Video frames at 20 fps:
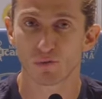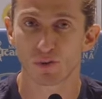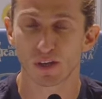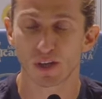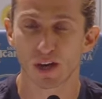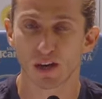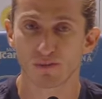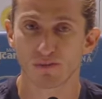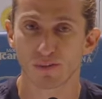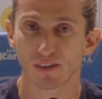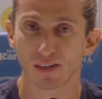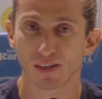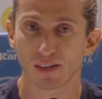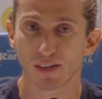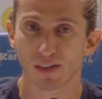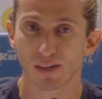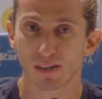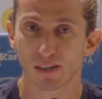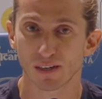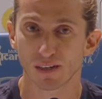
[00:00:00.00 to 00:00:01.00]
eu
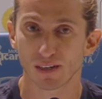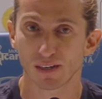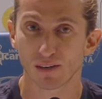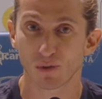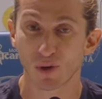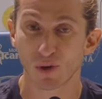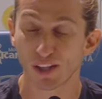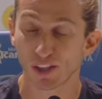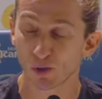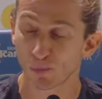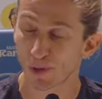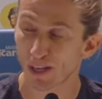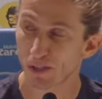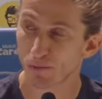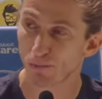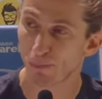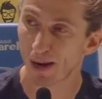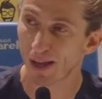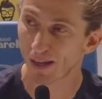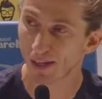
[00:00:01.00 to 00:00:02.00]
ficava
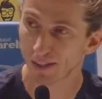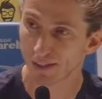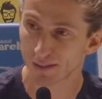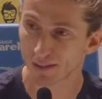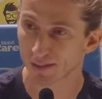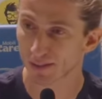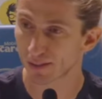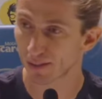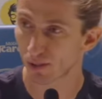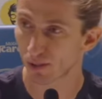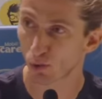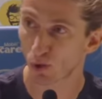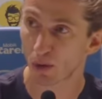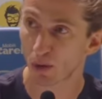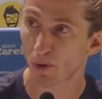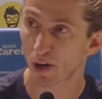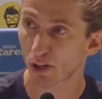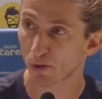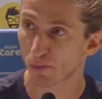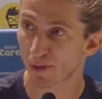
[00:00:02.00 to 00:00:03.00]
olhando para as placas
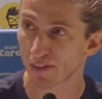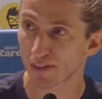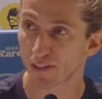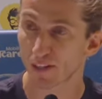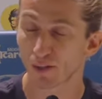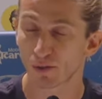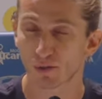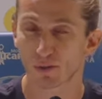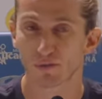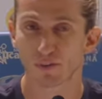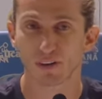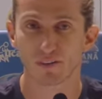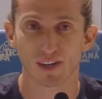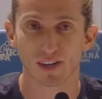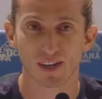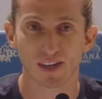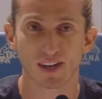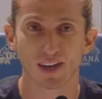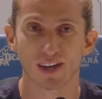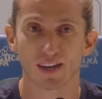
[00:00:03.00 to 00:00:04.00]
do Campeonato Brasileiro que eu
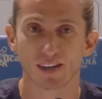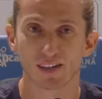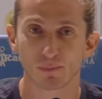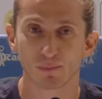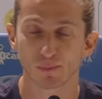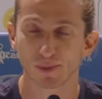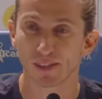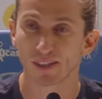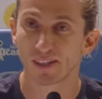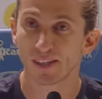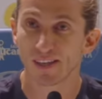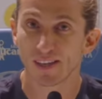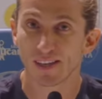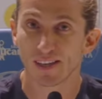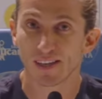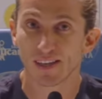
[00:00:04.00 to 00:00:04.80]
falava caramba